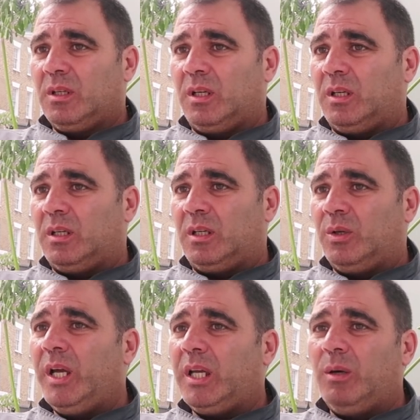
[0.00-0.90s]
Eh,
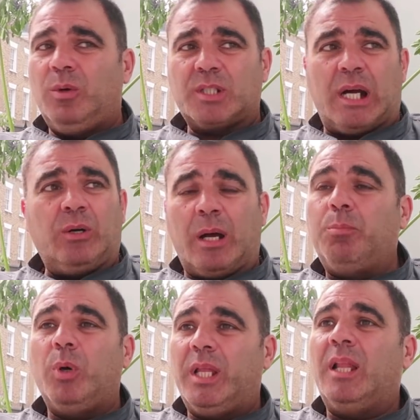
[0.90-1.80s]
no es que vos ahora
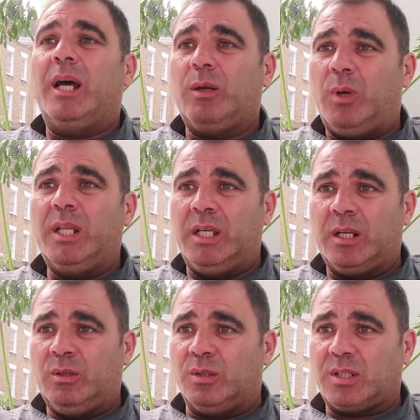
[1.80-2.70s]
puedas dar
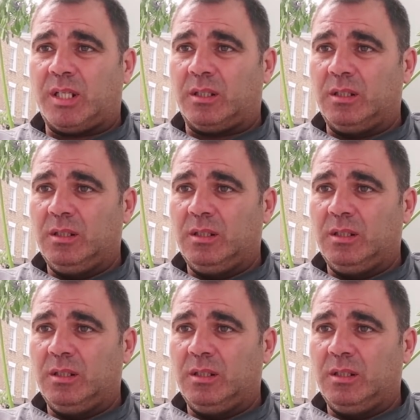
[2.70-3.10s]
cualquier cosa.